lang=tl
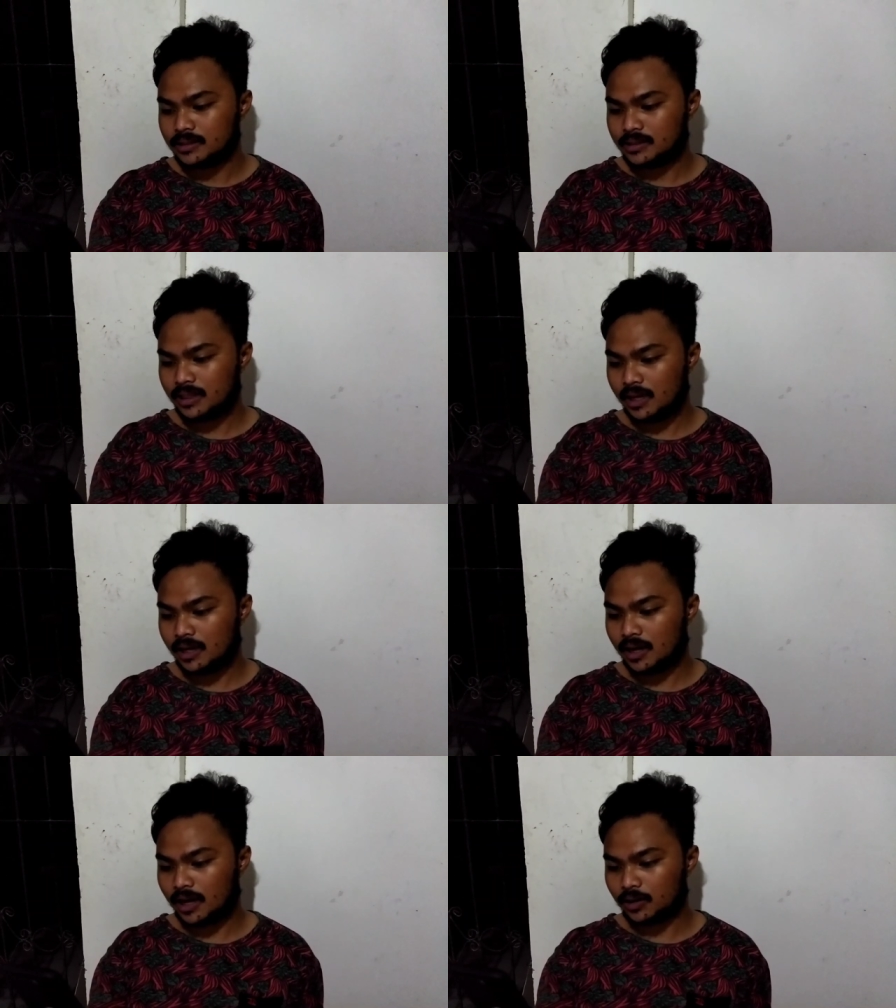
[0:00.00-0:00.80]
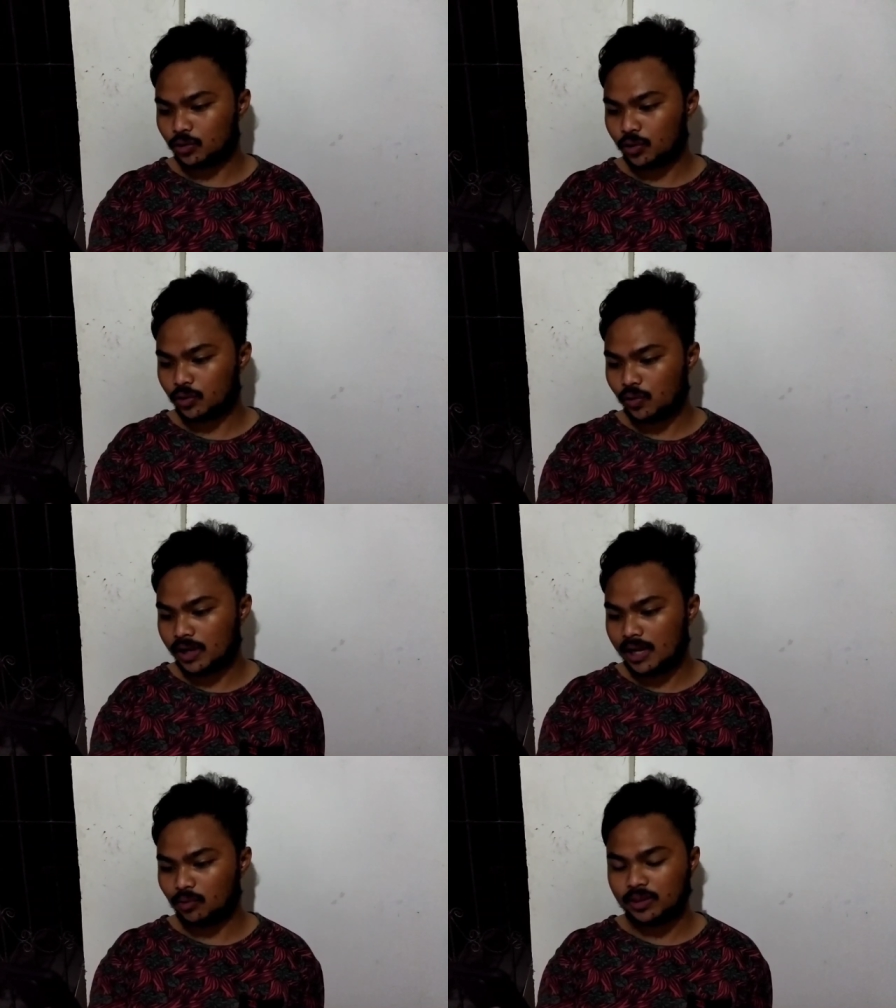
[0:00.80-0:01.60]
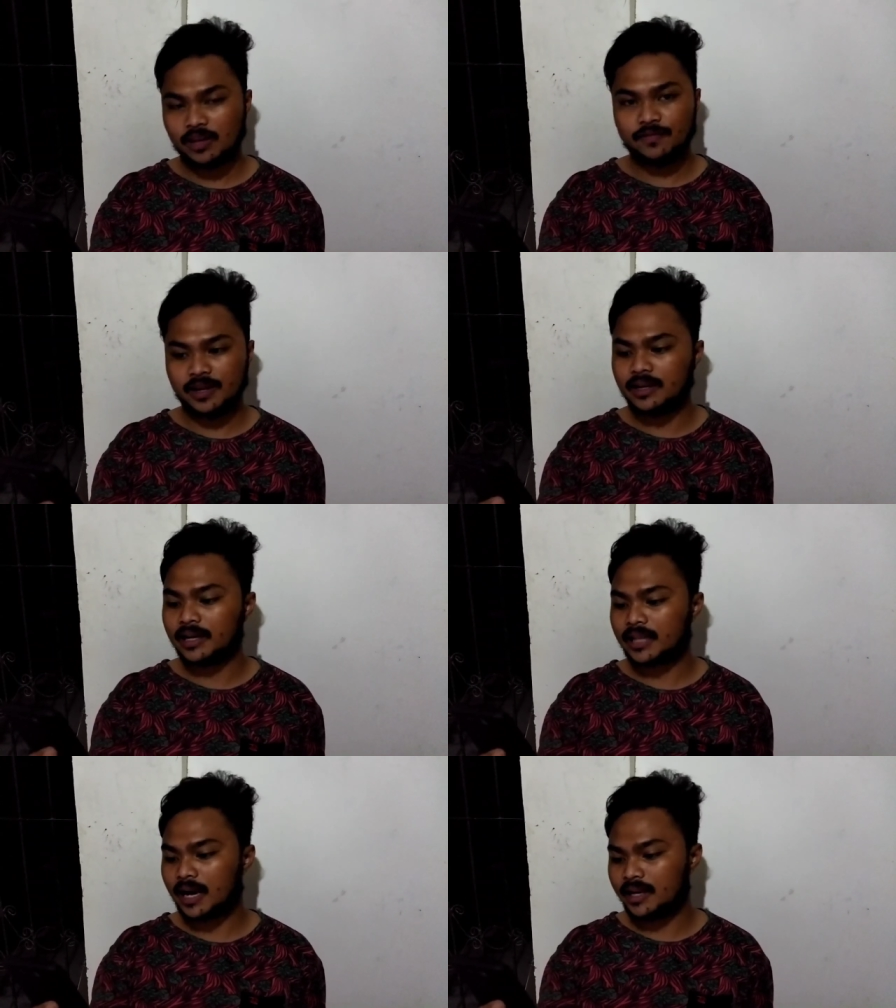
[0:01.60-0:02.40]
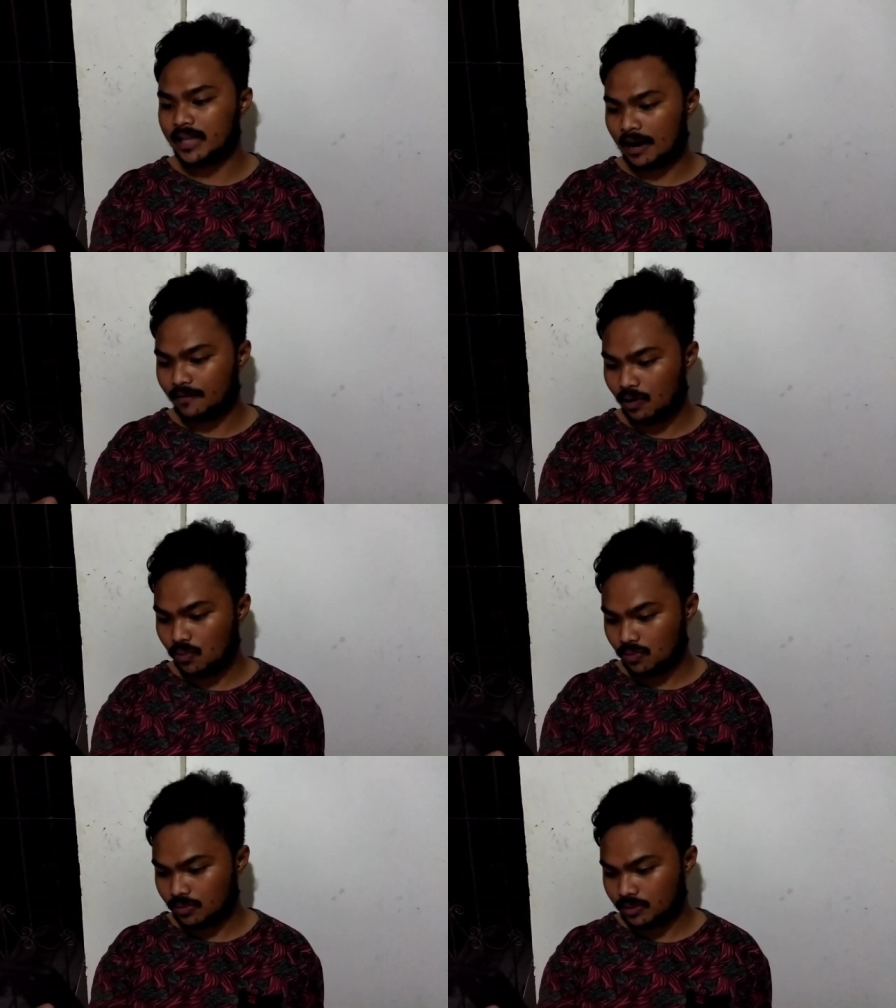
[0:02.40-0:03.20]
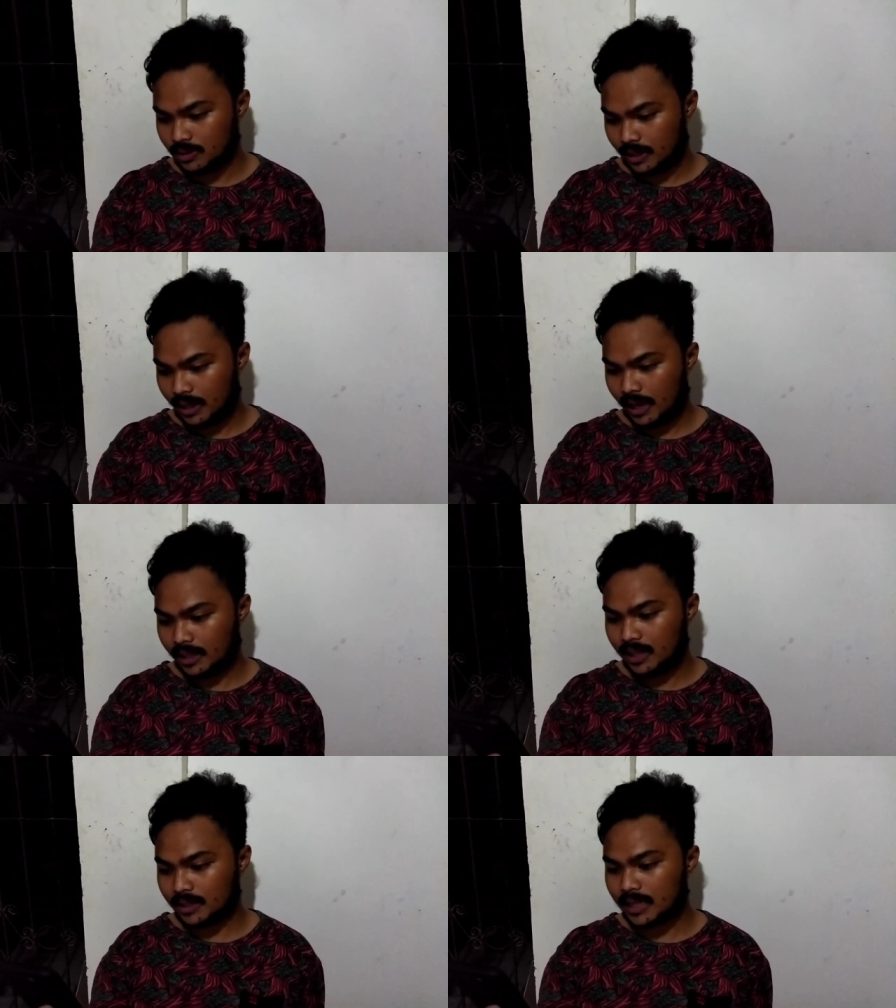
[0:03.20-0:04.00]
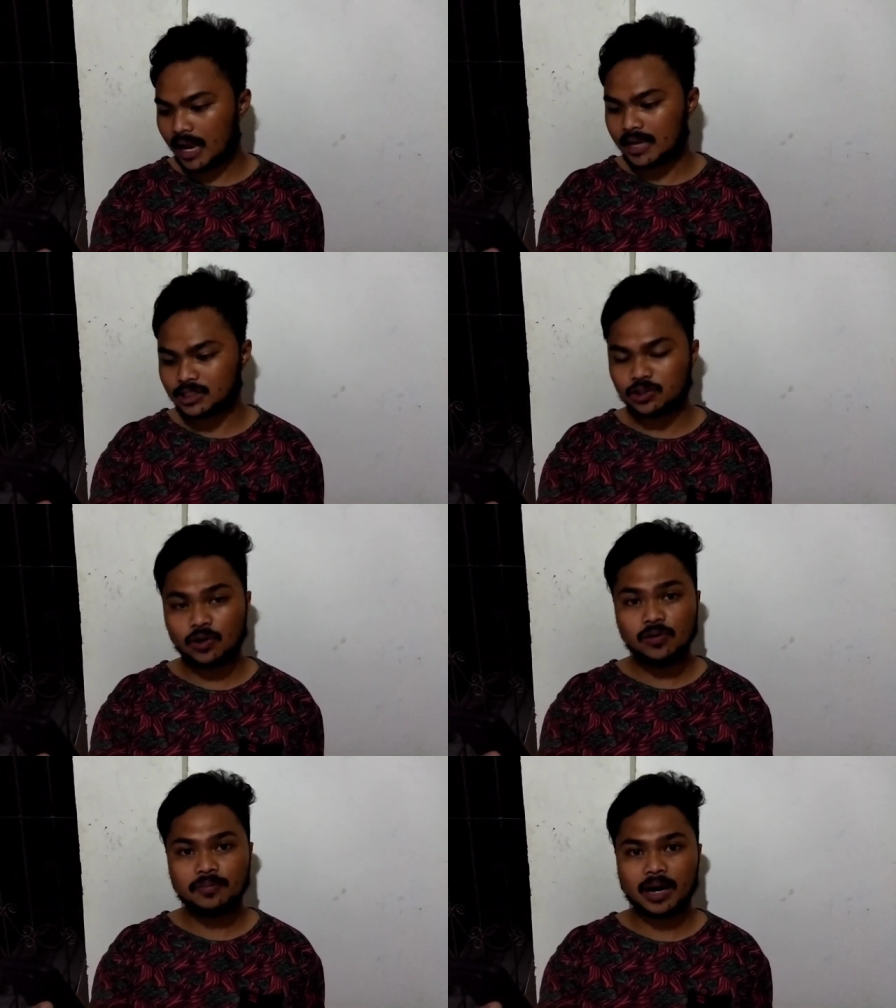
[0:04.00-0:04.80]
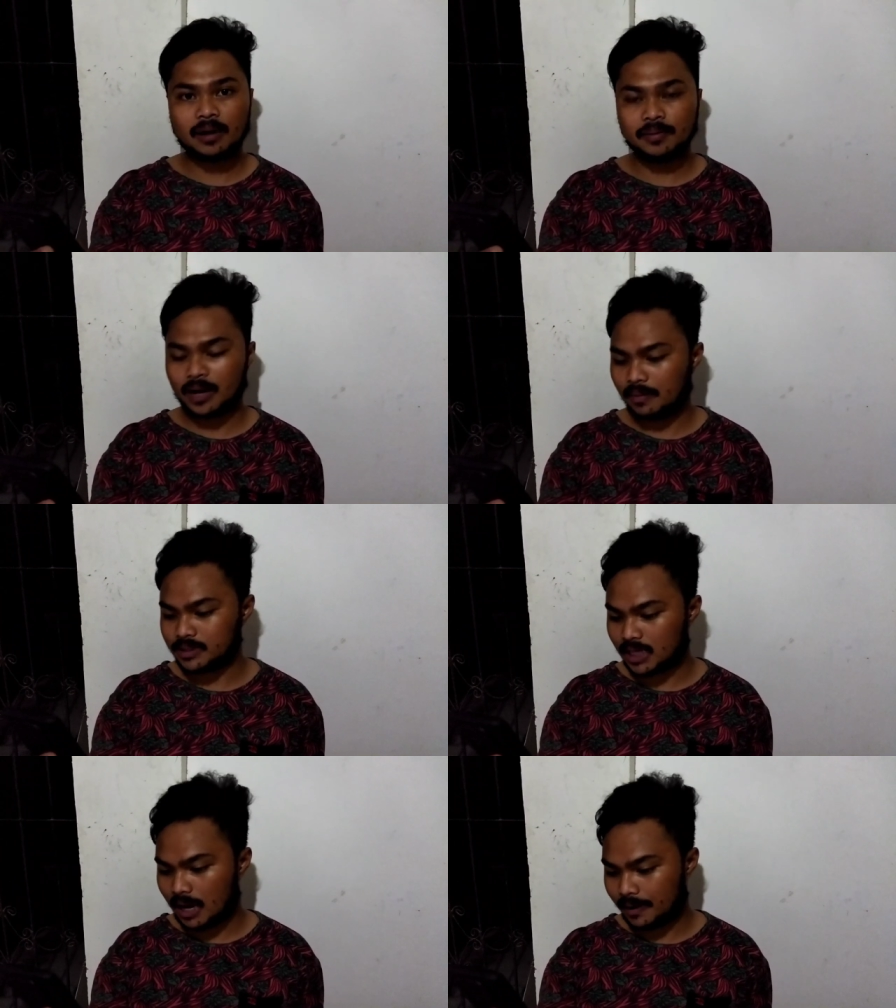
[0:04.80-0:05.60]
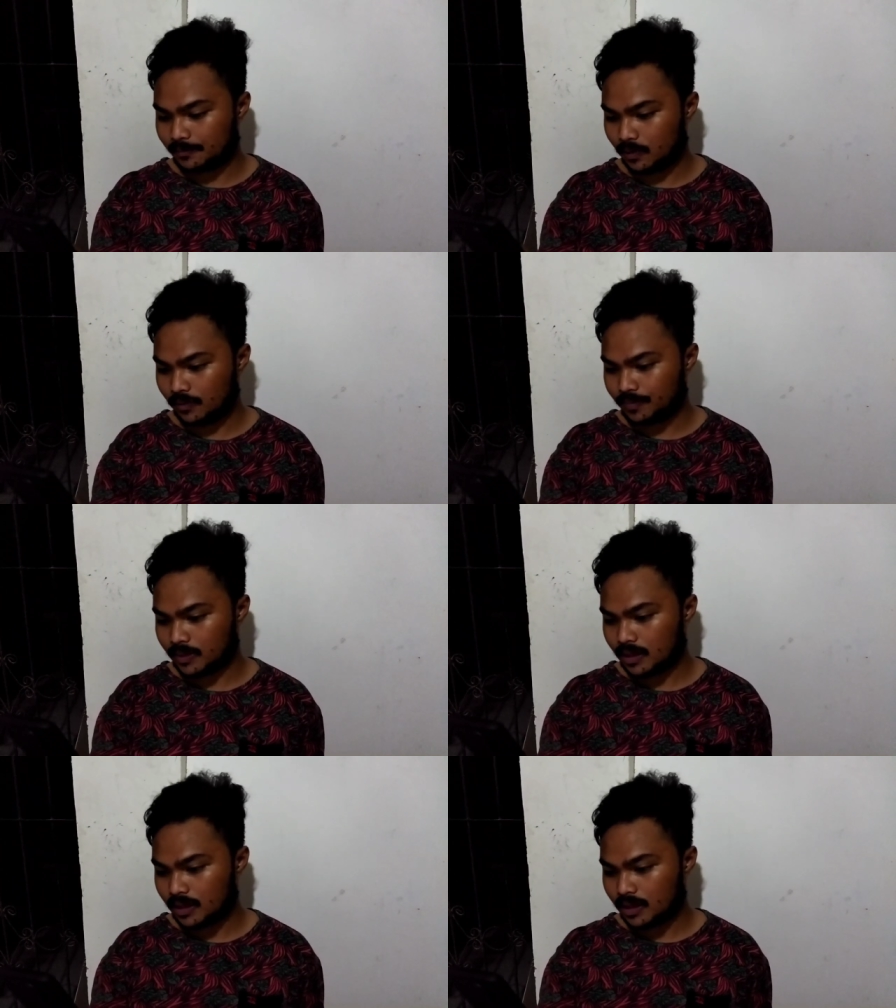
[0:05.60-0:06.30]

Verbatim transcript: si uh, Torpong Hilaw TV na taga Davao, Edeta Castro, maraming maraming salamat po.